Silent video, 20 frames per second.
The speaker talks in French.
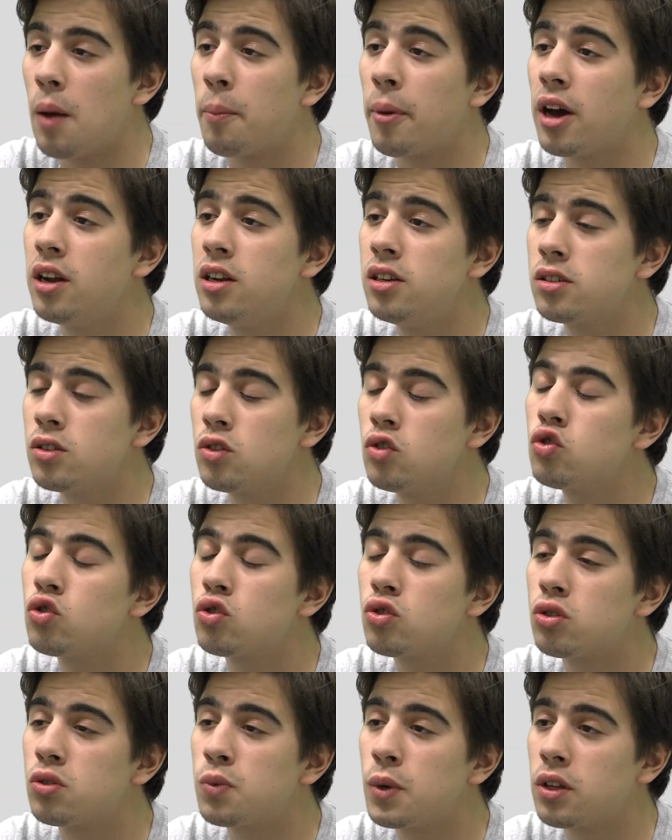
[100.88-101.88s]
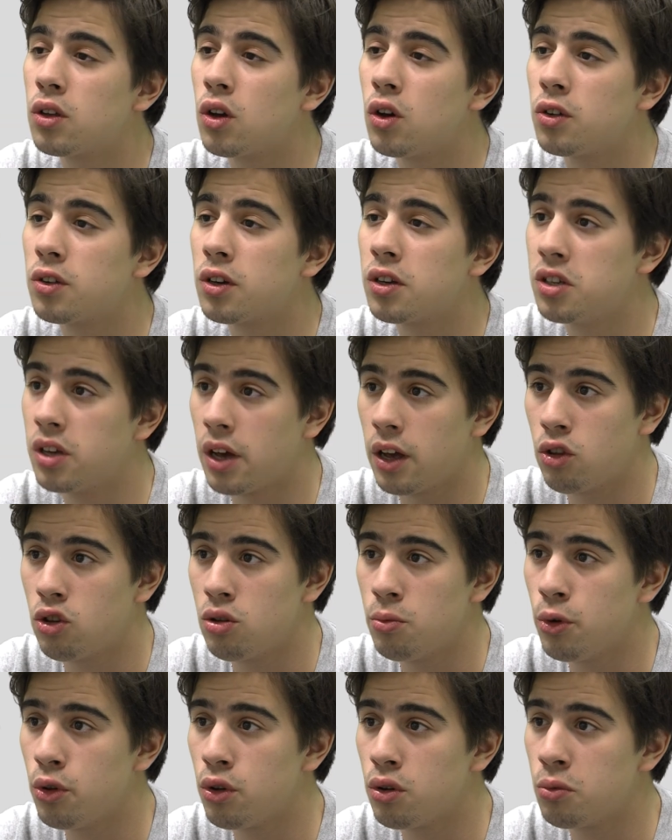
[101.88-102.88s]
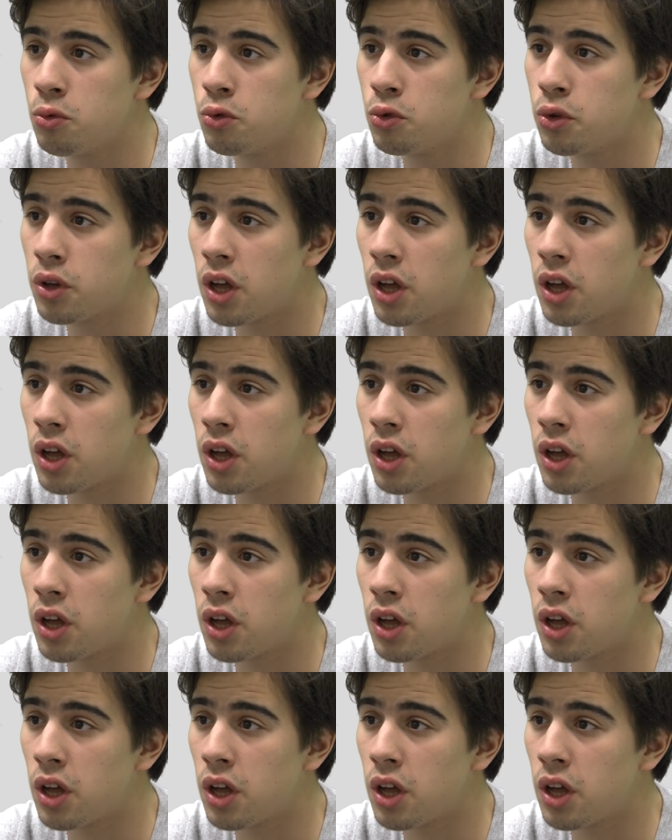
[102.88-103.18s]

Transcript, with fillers: Après la licence, je souhaite rentrer directement dans le monde du